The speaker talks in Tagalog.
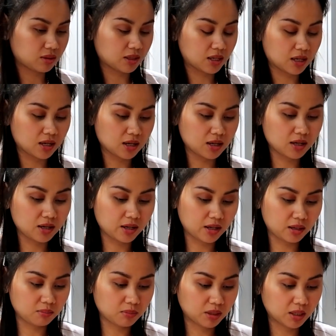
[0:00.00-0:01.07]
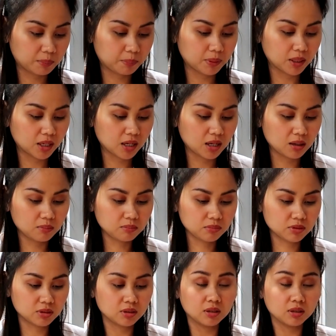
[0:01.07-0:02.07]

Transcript: ta. And mga plum.